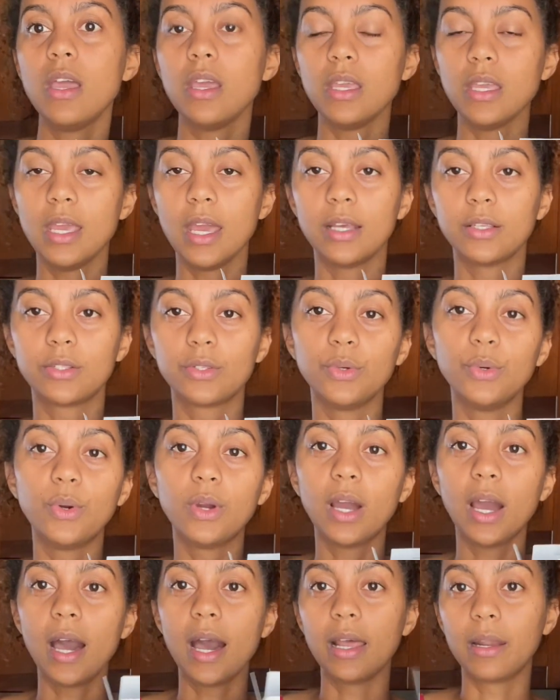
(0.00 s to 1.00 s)
y
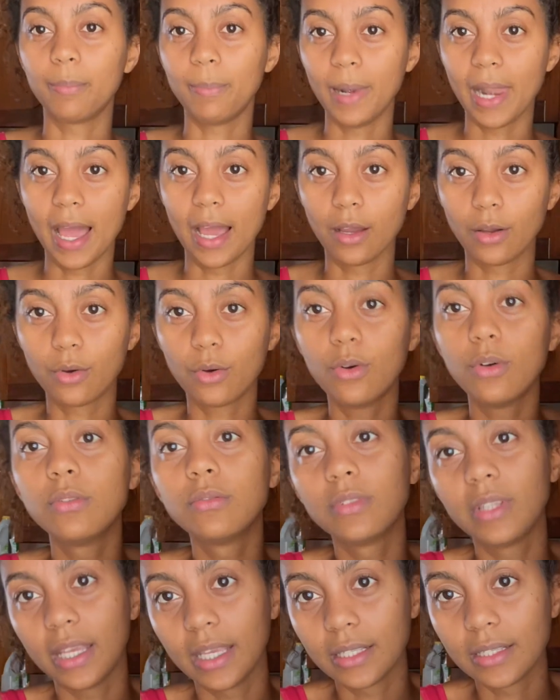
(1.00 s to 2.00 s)
azúcar blanco
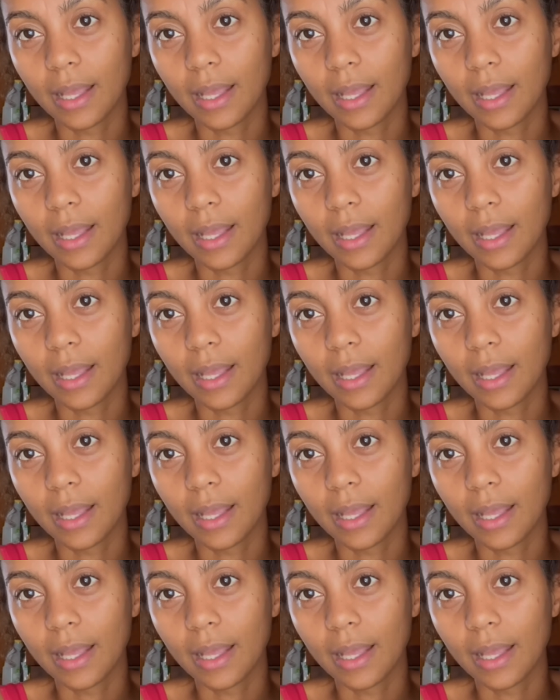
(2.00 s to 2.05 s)
de esta